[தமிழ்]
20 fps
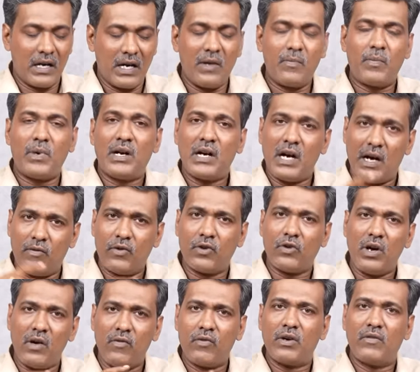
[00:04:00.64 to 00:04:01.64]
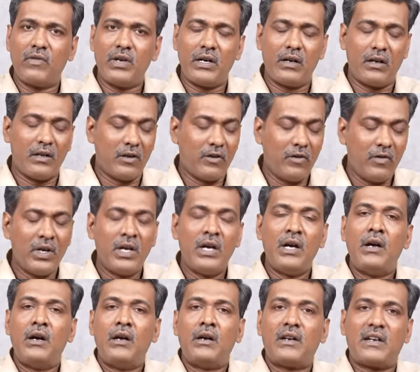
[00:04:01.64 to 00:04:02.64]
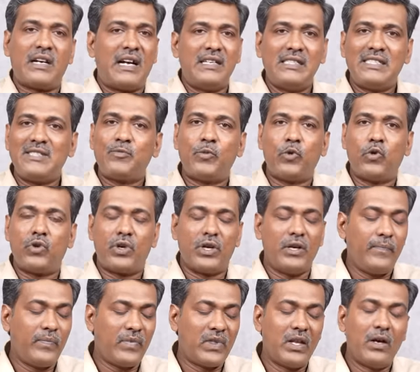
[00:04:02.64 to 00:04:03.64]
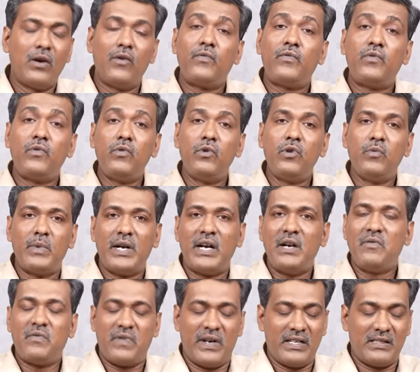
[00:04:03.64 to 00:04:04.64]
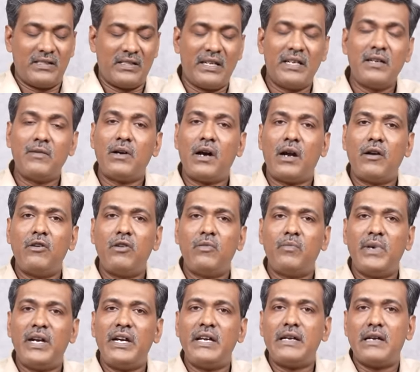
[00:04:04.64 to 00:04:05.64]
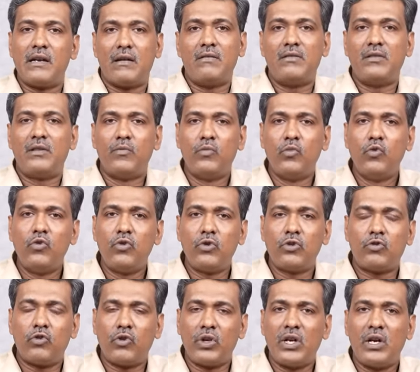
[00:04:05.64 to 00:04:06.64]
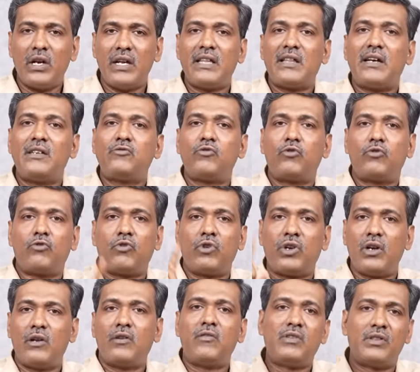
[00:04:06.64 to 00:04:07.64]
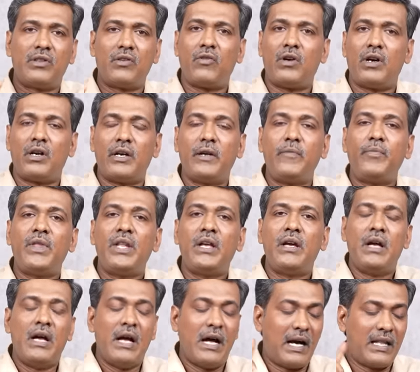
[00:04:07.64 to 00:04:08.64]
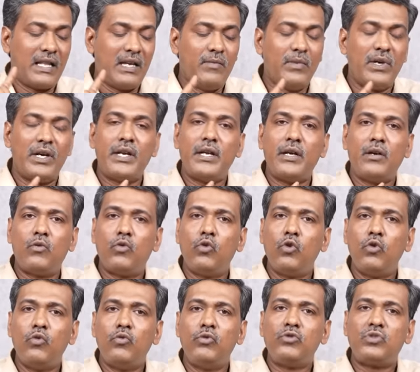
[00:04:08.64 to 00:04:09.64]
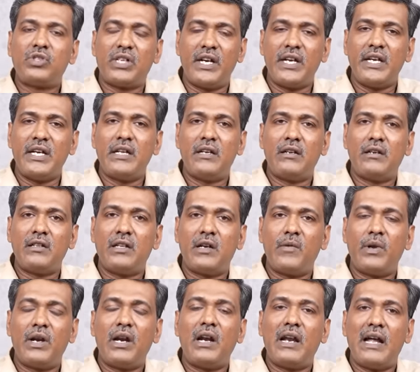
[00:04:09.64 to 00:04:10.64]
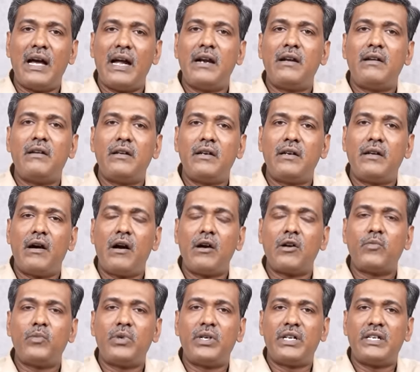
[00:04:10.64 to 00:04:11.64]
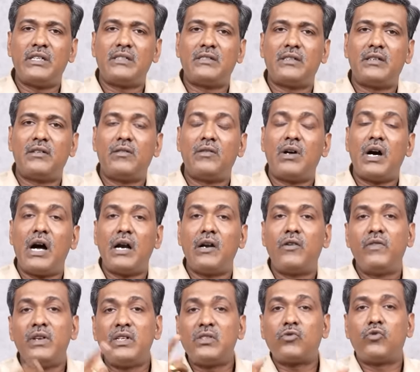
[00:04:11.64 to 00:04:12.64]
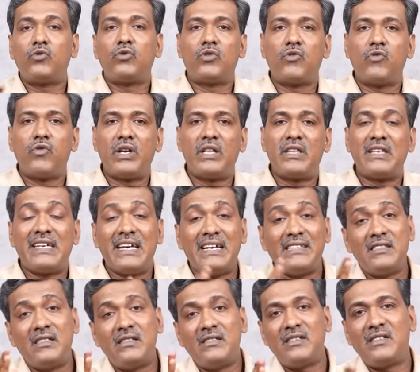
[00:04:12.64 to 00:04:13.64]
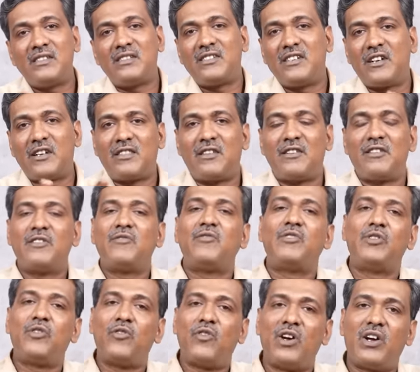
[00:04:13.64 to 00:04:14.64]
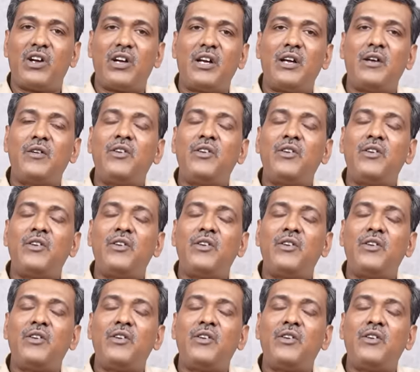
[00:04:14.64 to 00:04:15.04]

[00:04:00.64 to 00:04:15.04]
கண்டிப்பாக அவரோ அவங்க வீட்டிலையோ டிரான்ஸ்போர்ட்டு ஃபுட்டு மேனுஃபேக்சரிங் அண்டு மெடிக்கல் இந்த மூன்று துறைகளில் ஏதாச்சும் ஒரு துறைகளுக்கு வந்துடுவாங்க அதே மாதிரி குருவும் சனி இருக்குது அப்படின்னா லேண்டு டாக்குமெண்டேஷன் அட்வைஸ் கொடுக்கக்கூடியது ஏஜென்சிஸ் நடத்துறதுக்கு வந்துடுவாங்க